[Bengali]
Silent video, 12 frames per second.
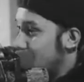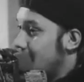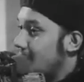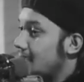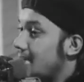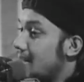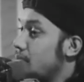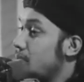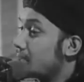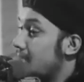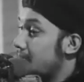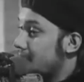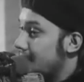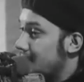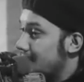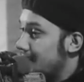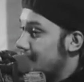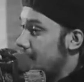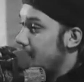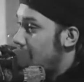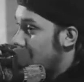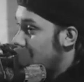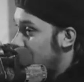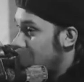তো এখানে কার ভূমিকা বেশি
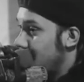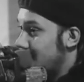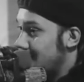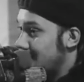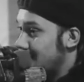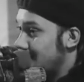বাবার না মায়ের